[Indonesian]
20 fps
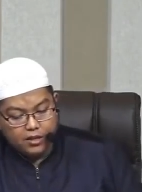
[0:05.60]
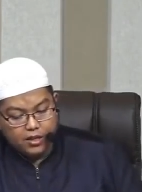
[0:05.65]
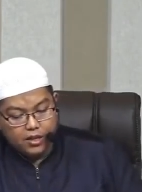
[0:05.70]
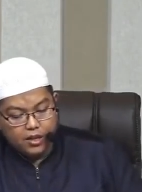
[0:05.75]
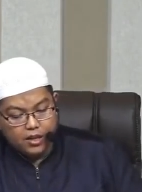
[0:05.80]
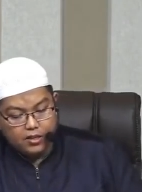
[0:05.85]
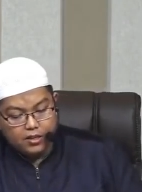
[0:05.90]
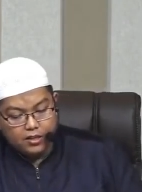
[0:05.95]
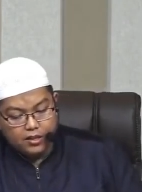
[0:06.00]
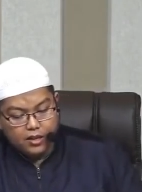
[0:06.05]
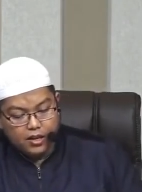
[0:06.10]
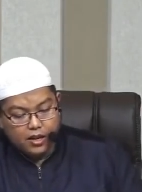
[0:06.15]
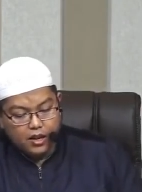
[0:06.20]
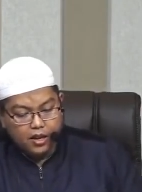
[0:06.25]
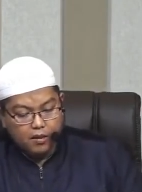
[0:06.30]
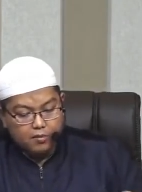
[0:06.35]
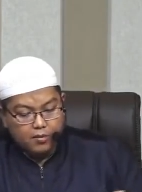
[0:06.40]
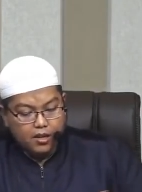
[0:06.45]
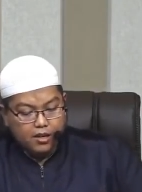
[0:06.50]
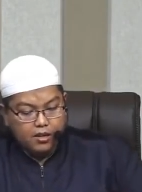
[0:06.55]
jika setelah
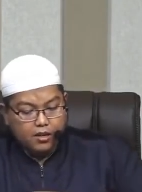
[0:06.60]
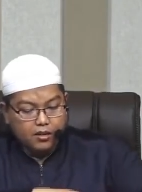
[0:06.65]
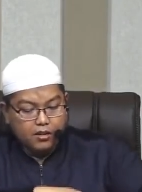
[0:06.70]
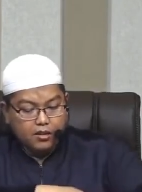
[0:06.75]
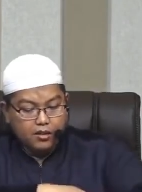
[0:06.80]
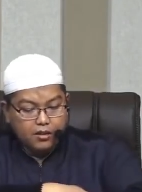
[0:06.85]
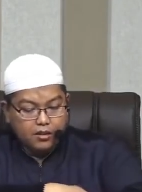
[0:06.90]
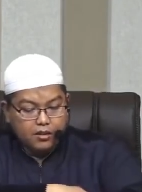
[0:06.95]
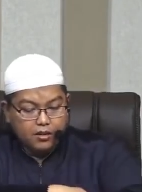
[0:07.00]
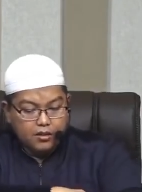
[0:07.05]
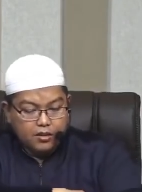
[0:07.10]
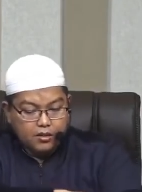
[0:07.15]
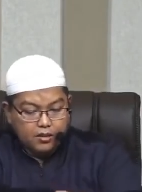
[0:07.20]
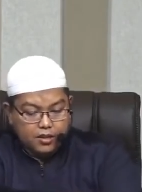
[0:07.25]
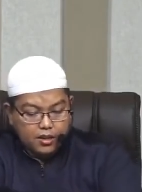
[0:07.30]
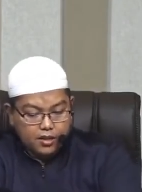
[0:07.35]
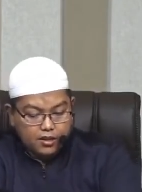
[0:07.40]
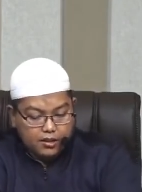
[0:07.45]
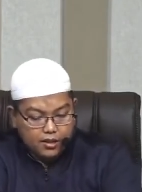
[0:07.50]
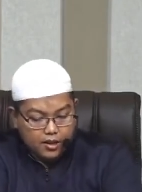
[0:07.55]
hamil
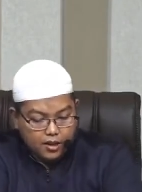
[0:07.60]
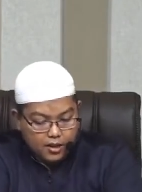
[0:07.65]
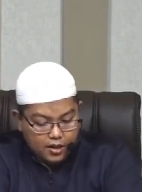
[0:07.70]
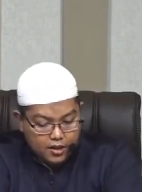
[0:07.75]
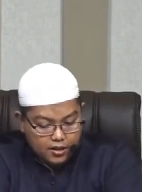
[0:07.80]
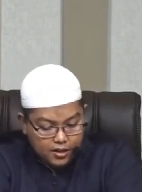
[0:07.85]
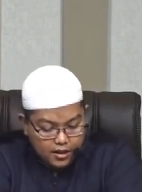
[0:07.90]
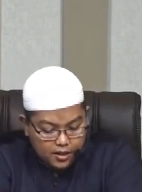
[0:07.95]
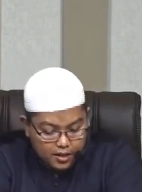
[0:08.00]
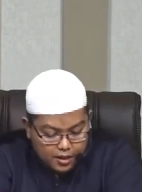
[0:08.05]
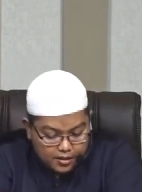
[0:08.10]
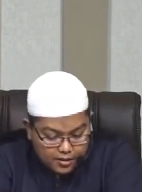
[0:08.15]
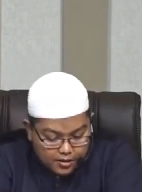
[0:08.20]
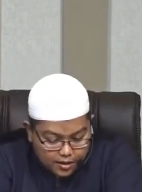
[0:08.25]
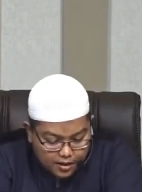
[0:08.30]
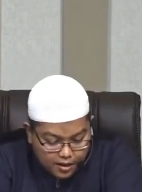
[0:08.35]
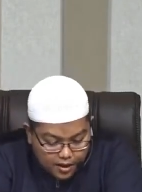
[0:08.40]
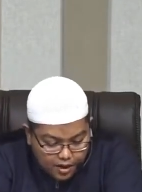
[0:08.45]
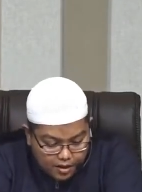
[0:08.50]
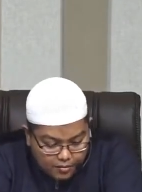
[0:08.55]
dan sekarang nikah
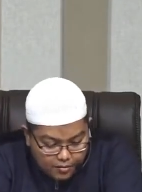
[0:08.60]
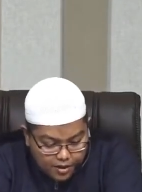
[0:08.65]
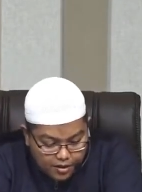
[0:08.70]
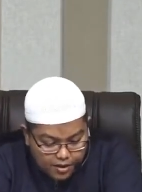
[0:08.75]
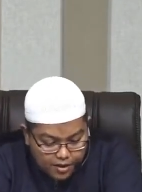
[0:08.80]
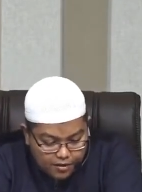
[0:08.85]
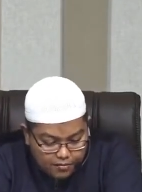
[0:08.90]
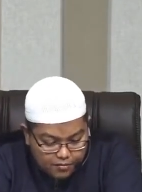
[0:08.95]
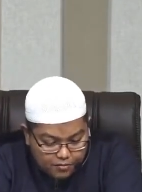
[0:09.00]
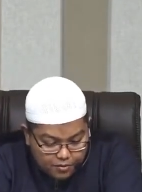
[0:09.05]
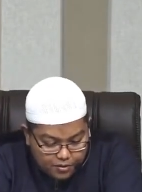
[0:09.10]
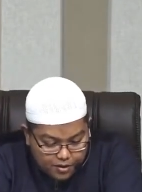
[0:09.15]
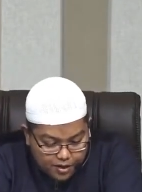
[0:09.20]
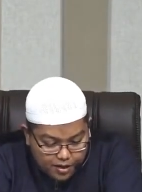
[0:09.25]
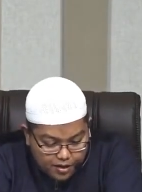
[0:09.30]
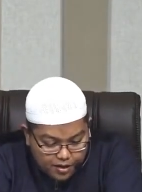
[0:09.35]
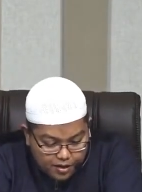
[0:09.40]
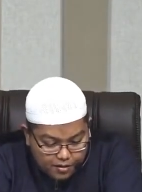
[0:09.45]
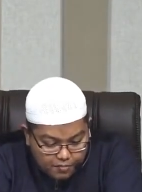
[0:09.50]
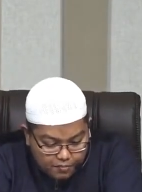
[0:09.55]
setelah hamil dan
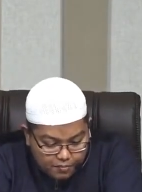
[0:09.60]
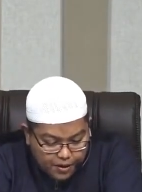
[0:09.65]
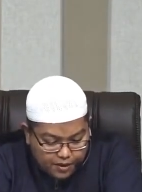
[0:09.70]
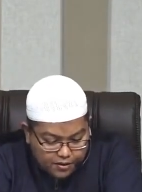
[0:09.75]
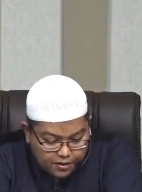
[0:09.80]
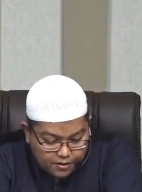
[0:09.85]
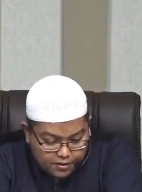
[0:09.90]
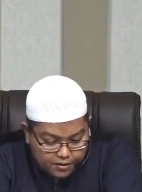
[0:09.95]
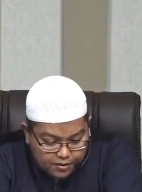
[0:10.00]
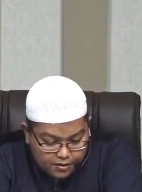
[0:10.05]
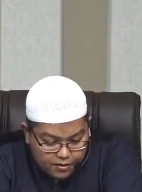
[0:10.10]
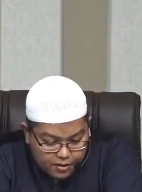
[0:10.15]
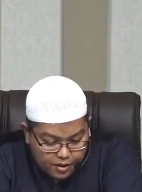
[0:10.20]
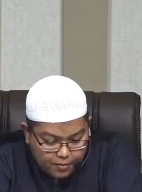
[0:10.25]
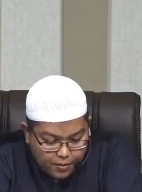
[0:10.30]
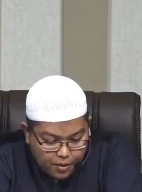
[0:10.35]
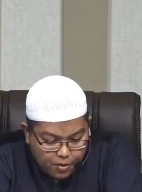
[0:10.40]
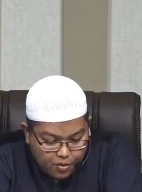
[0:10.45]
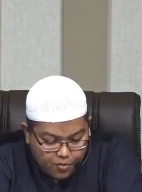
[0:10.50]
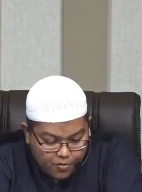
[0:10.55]
punya anak empat?
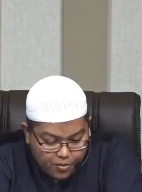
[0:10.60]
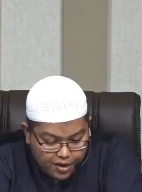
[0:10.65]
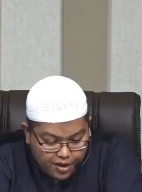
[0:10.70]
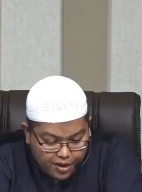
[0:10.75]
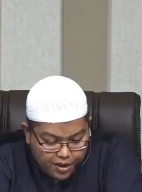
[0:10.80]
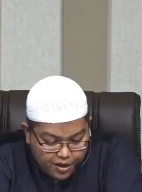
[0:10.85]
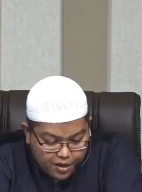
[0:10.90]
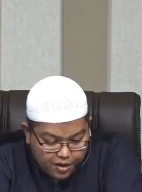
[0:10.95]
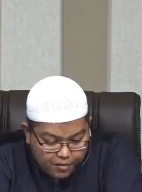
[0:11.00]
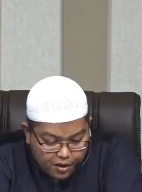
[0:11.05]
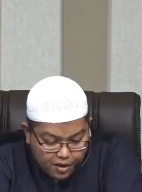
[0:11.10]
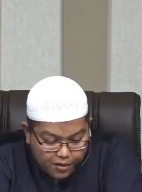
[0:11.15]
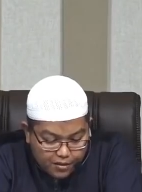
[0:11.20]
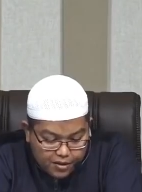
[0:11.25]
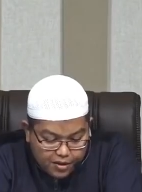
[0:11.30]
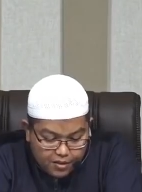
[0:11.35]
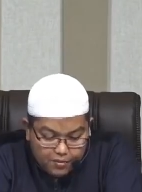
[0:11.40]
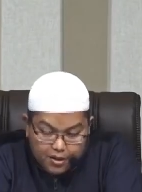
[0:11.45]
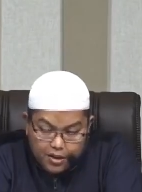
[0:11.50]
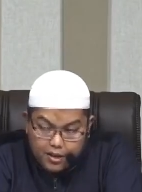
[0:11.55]
Apa hukum pernikahannya dan
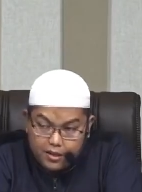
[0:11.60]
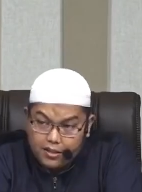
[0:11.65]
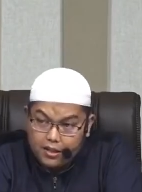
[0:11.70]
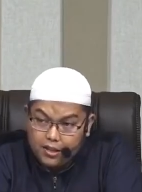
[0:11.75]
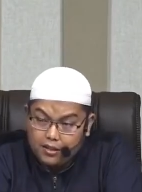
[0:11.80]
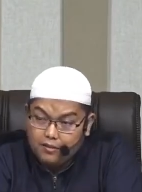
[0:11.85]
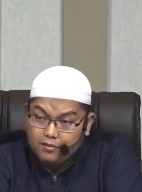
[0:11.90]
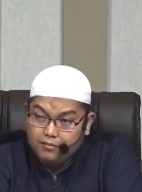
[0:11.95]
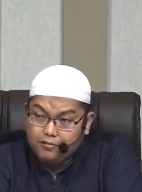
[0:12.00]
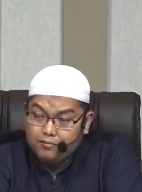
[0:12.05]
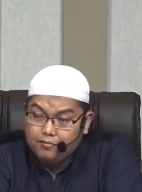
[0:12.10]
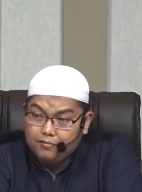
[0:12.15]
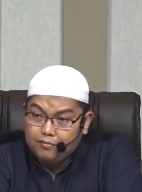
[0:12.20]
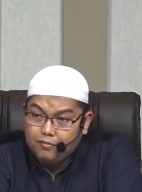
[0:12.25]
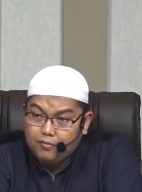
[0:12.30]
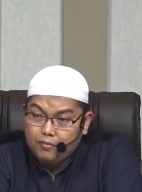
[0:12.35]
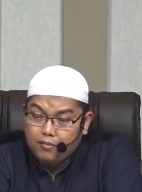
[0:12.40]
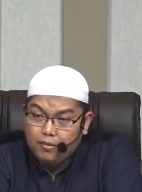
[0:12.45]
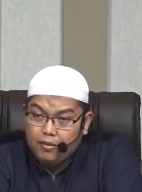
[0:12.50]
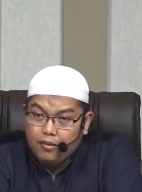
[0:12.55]
bagaimana nasib anaknya?
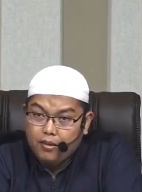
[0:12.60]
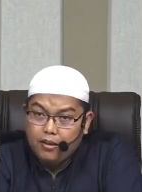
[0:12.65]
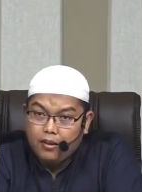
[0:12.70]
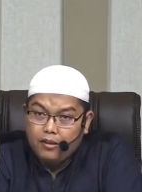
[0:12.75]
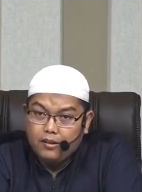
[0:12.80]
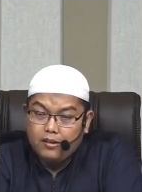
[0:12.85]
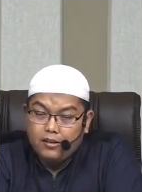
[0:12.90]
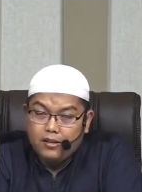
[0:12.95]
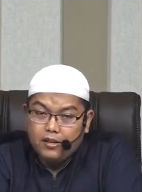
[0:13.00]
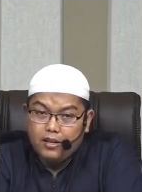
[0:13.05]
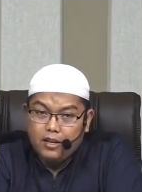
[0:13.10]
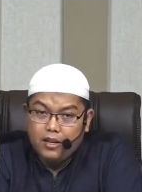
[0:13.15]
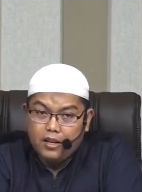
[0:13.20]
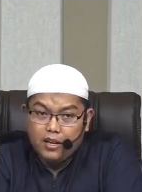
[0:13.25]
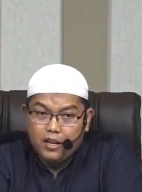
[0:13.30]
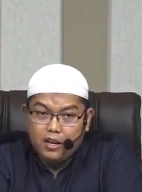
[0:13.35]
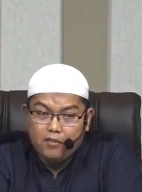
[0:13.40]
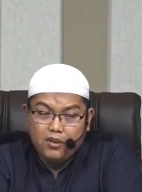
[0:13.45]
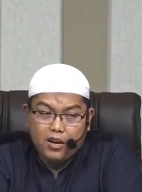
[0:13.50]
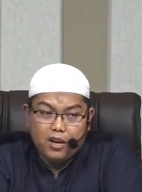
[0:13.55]
Ini
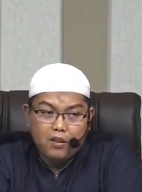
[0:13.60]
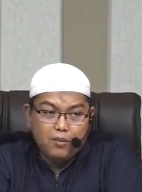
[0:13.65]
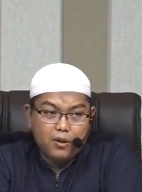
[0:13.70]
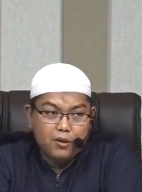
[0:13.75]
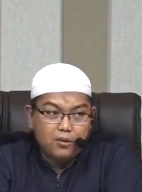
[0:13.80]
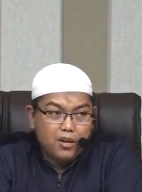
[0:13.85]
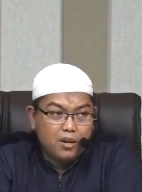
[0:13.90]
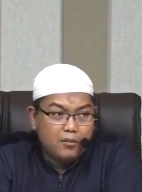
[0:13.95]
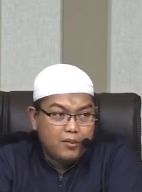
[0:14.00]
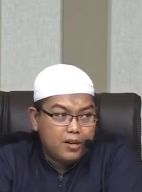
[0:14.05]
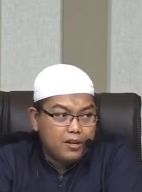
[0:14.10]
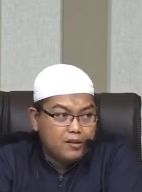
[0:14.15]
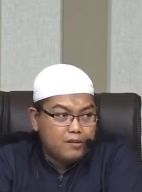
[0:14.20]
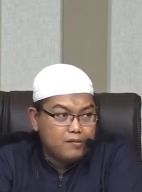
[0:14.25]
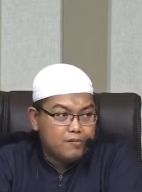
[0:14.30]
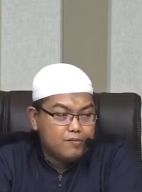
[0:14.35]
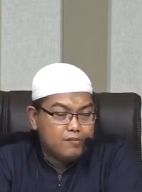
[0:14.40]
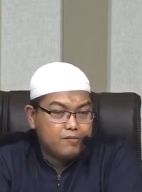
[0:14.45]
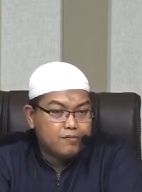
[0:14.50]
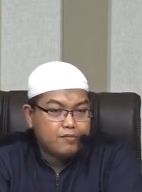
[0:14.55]
khilaf di kalangan para
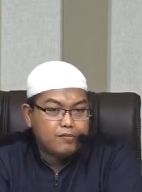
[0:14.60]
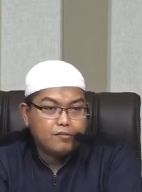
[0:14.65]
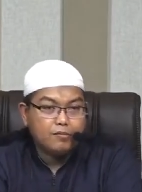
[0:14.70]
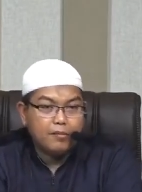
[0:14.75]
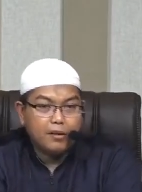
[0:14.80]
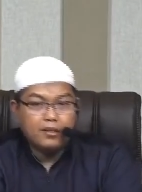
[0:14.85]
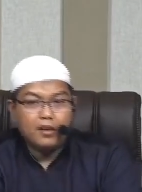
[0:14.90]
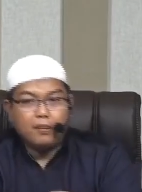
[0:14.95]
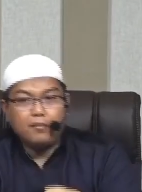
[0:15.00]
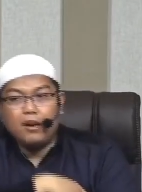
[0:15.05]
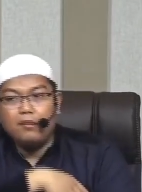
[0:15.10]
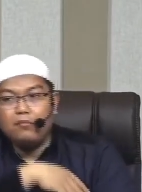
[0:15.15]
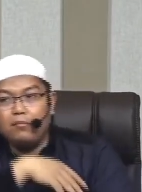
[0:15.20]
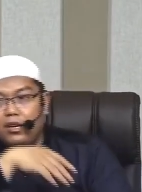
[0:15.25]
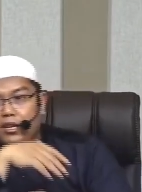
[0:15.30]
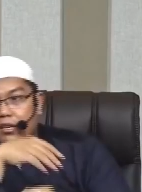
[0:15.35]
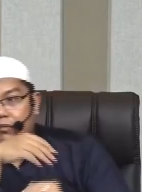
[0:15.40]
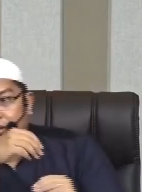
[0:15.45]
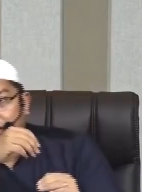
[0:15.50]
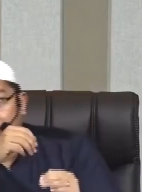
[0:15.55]
ulama. Madhab
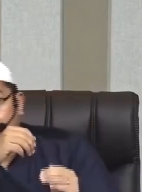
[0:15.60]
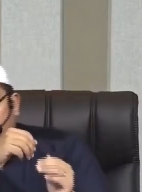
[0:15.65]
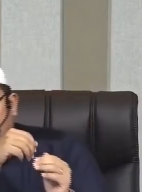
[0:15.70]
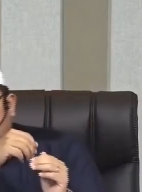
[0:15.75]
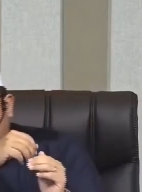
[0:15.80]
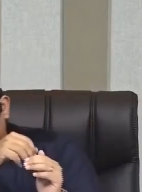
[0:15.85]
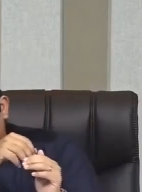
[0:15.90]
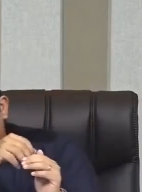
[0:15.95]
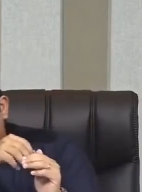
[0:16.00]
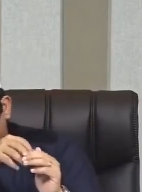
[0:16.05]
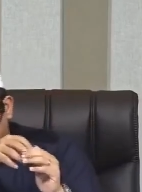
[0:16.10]
Hambali mengatakan